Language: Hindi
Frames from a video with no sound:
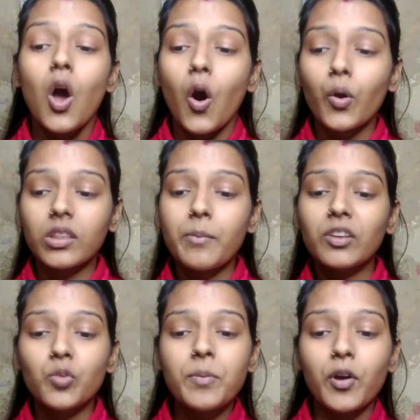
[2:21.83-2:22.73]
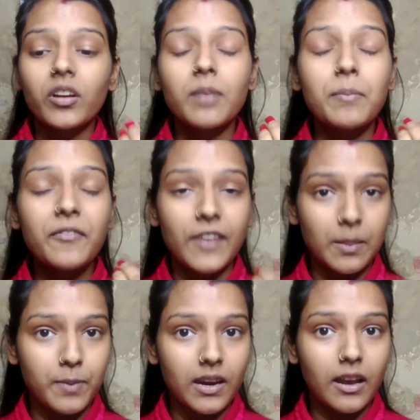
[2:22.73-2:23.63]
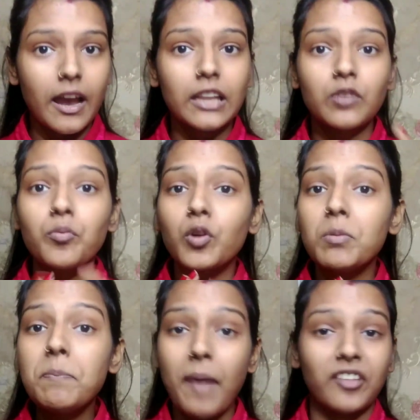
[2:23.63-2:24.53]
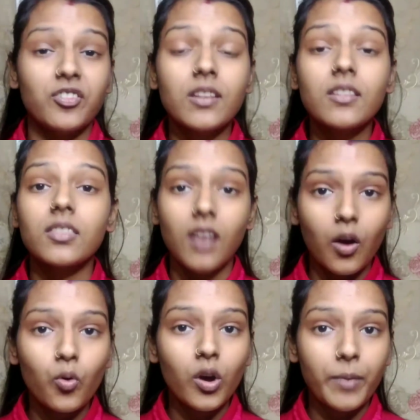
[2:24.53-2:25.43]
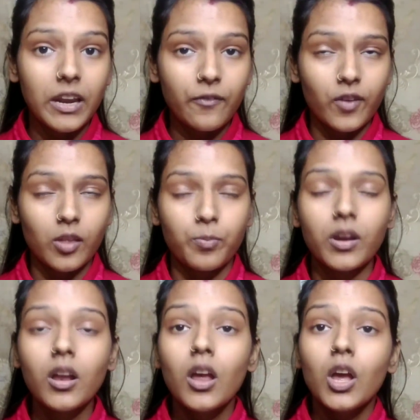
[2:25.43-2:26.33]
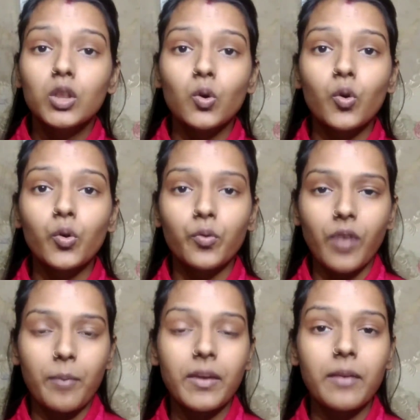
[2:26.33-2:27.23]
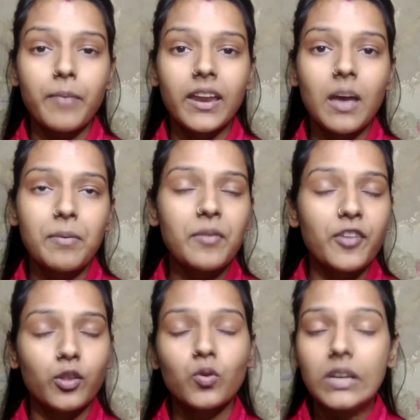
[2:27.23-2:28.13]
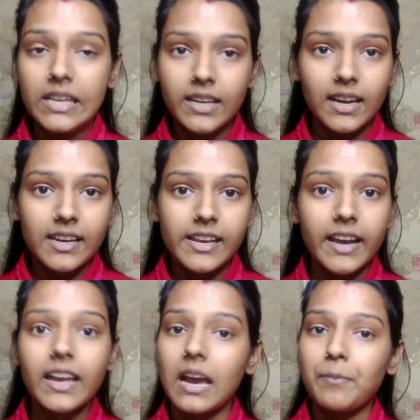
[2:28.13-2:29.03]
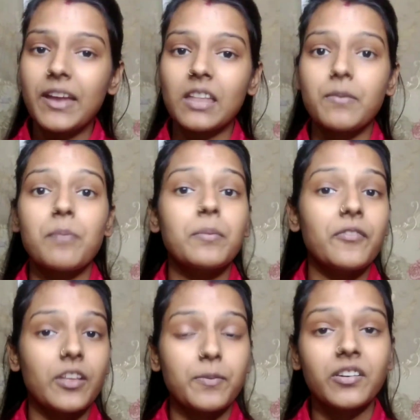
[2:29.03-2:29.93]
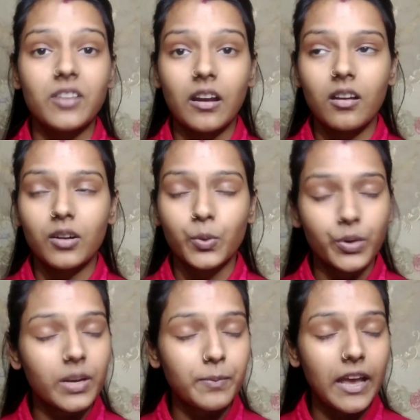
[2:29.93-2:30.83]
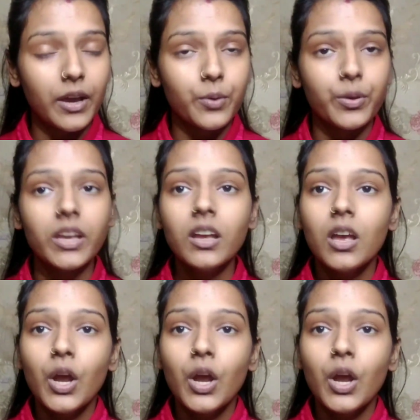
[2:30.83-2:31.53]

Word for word: और उसके बाद जो भी प्रोडक्ट हम अपने फेस पर लगाए तो वो बिल्कुल भी पैचीनेस ना हो हमारे फेस पर तो हमने मैंने यहाँ पर अपने फेस को क्लीन कर लिया है अब नेक्स्ट मैं यहाँ पर अपने फेस पर टोनर अप्लाई करूँगी